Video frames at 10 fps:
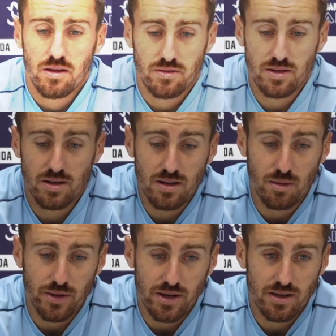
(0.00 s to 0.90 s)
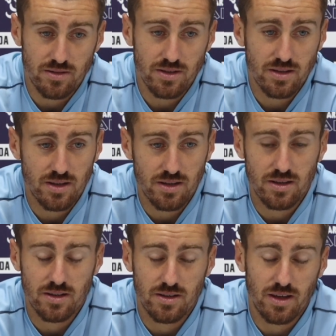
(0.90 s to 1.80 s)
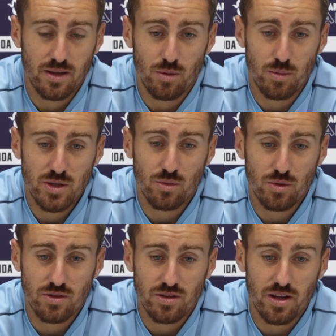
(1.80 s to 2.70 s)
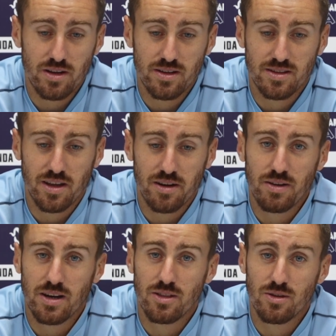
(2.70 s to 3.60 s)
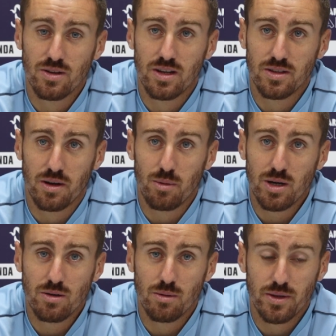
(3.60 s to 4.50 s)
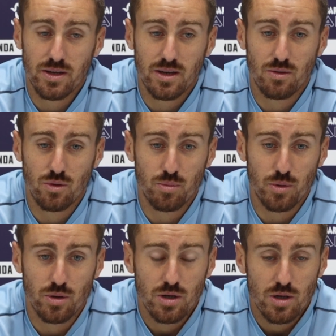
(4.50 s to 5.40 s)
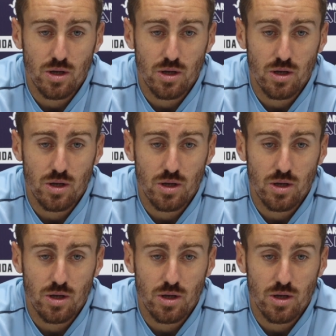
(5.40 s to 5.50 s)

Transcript: Sí, la verdad que sí, de, que de momento bueno está, está reflejando el trabajo, la verdad que hay un grupo